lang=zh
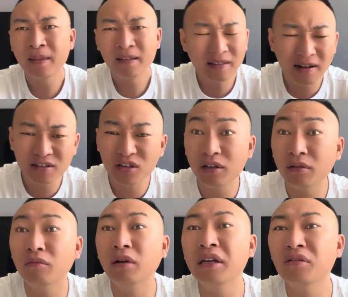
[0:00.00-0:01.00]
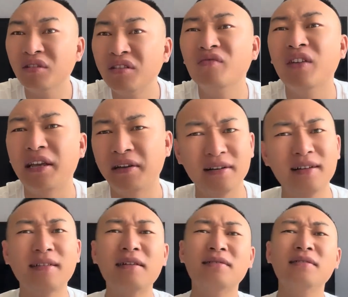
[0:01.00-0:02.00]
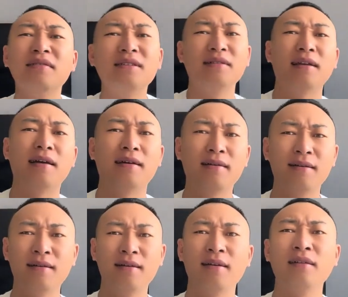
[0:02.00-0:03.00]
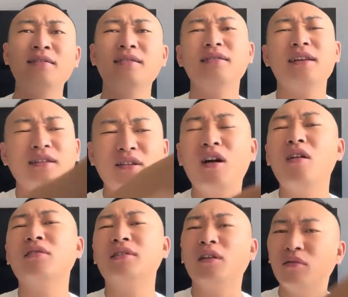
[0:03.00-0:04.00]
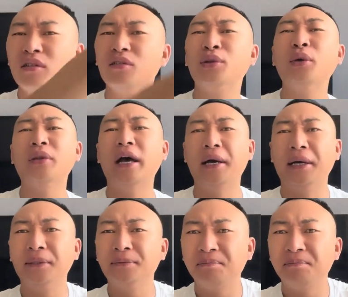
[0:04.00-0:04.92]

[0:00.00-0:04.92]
当时我跟你说，伟哥当时就急了，直接告诉到那就揍他，